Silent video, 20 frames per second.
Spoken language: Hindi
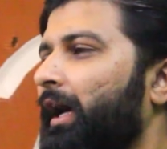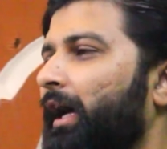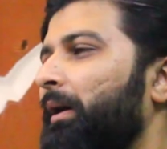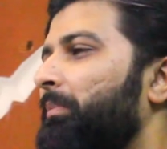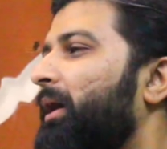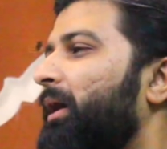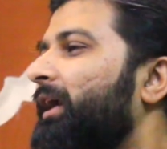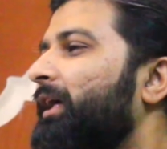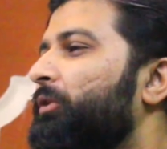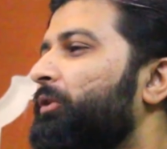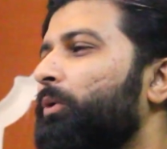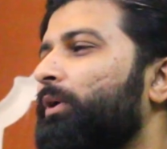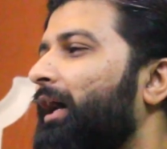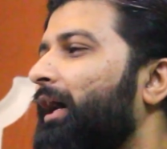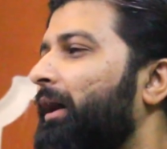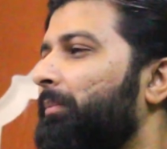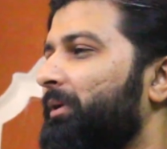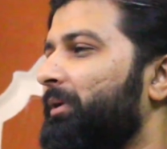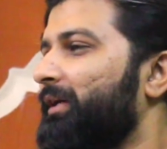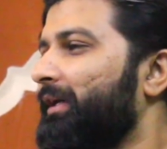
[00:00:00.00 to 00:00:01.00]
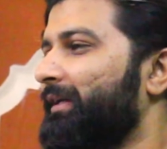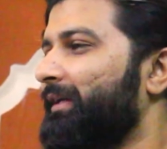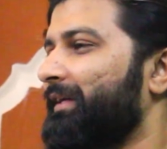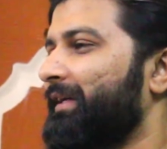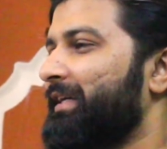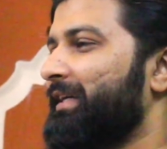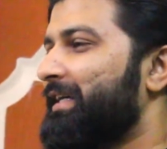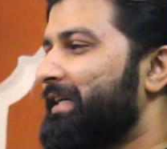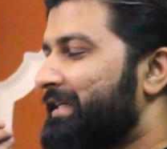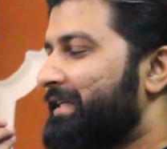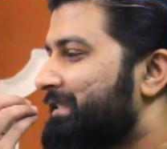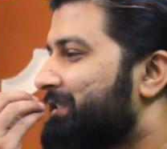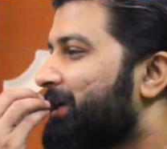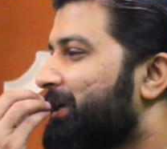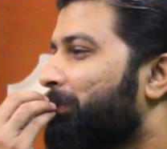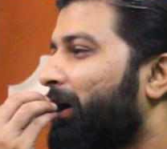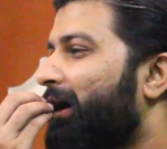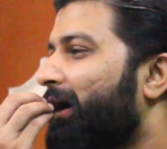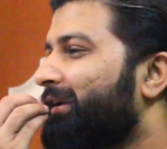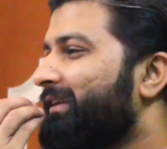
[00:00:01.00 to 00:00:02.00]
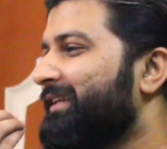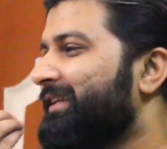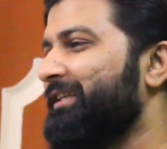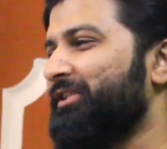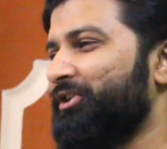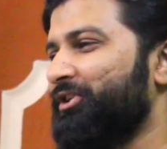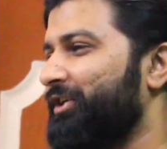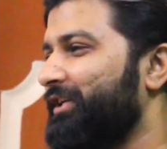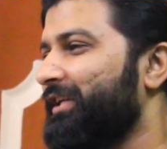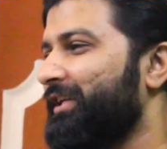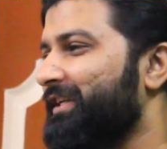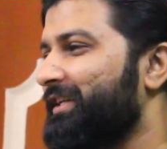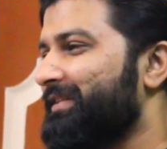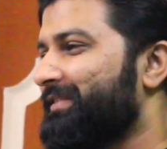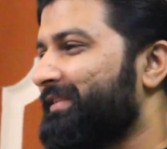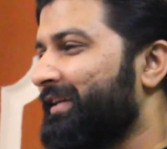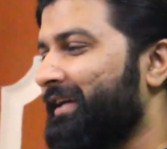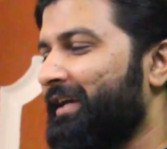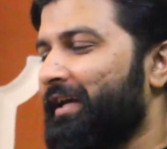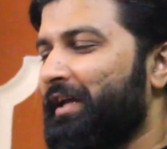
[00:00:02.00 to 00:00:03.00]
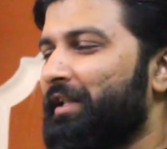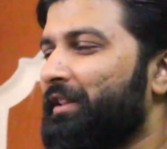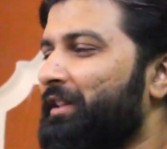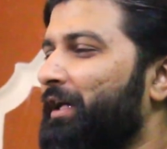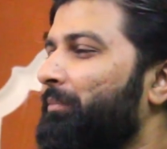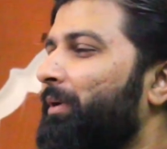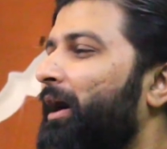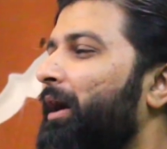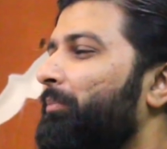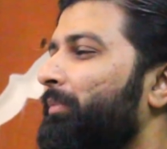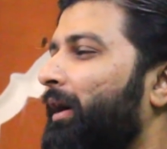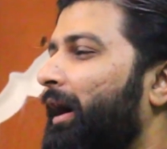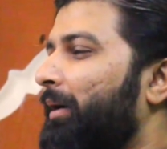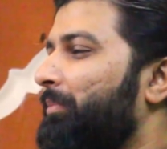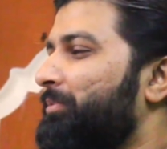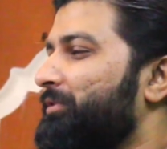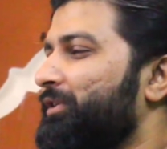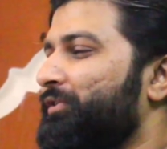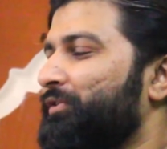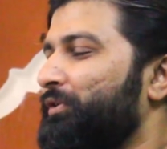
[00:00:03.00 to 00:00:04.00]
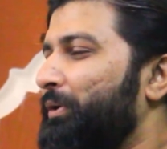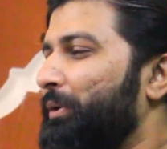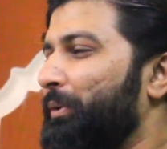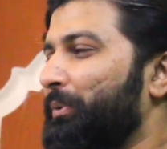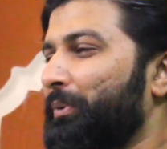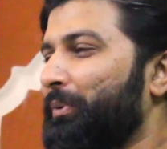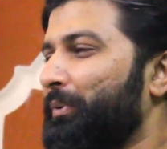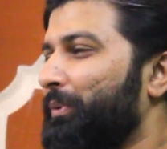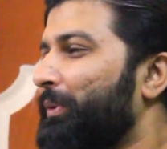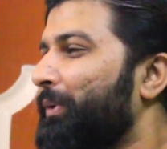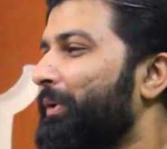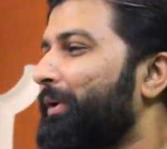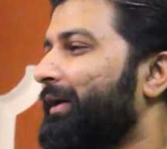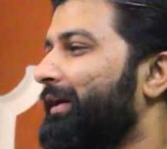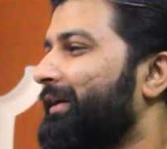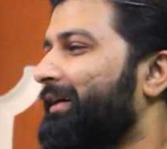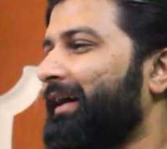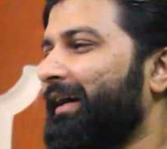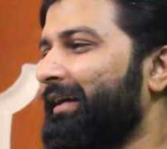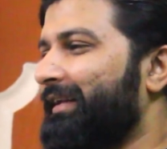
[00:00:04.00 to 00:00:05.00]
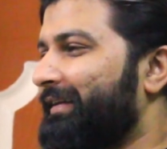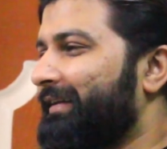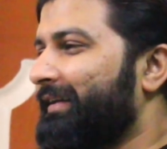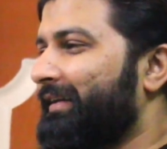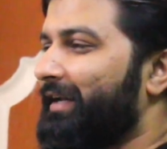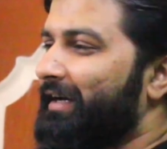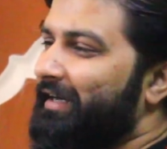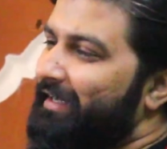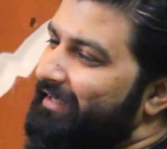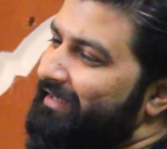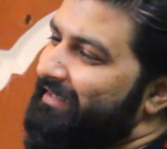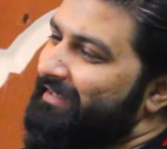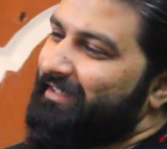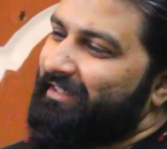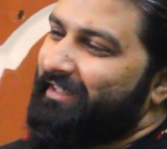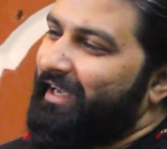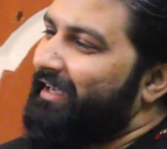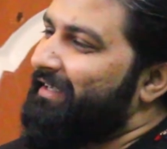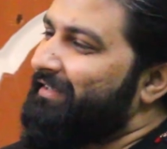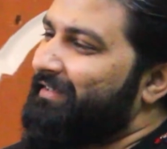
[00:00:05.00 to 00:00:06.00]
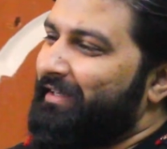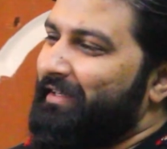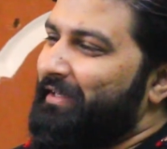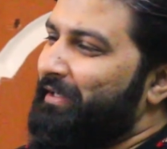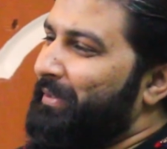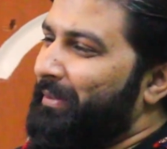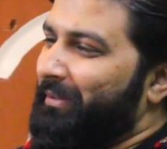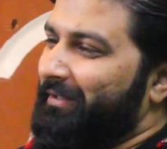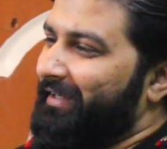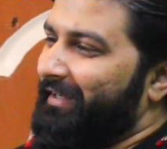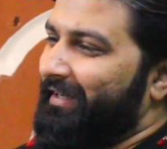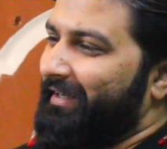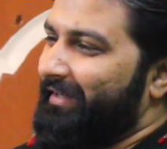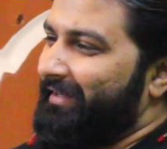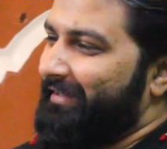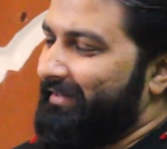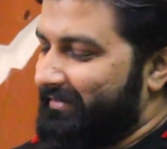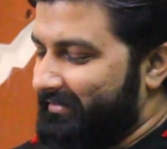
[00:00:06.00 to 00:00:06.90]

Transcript: हमारा तो काम ही यही है ज़बान की शीरीनी से तमाम आप जैसे लोगों को कायल करना चाहे जलील होते रहें